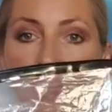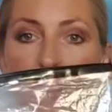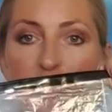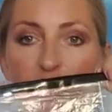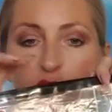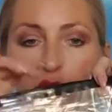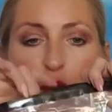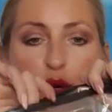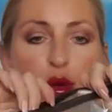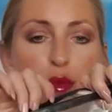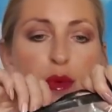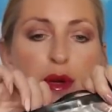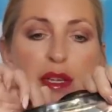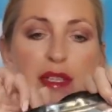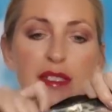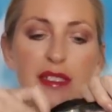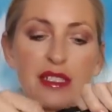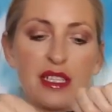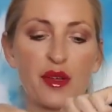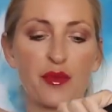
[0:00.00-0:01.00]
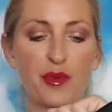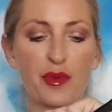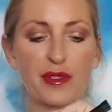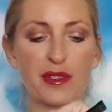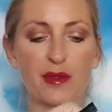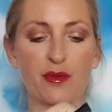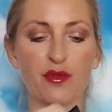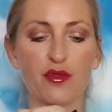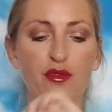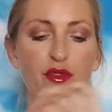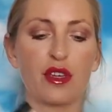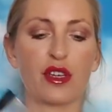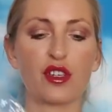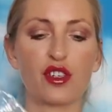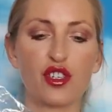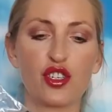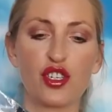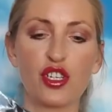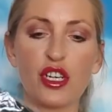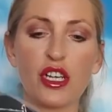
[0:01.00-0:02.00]
w takich torbach z napisem
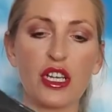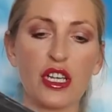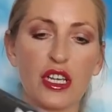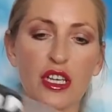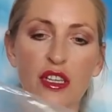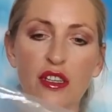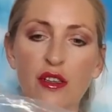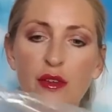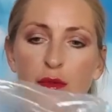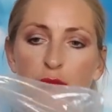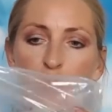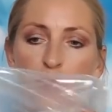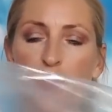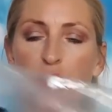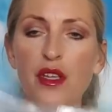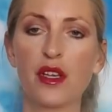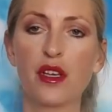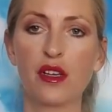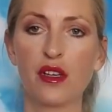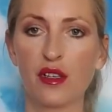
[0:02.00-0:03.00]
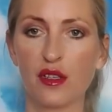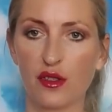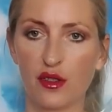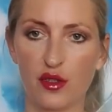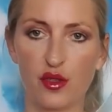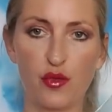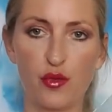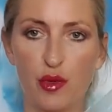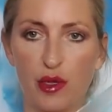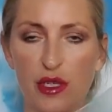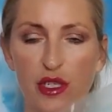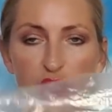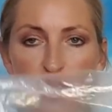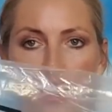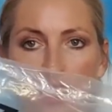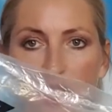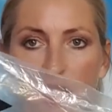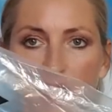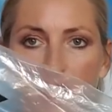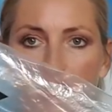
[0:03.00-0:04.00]
tutaj Shein.
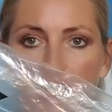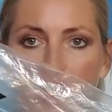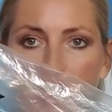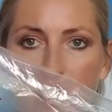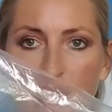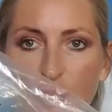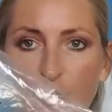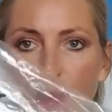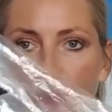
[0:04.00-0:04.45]
Zobaczcie, tak,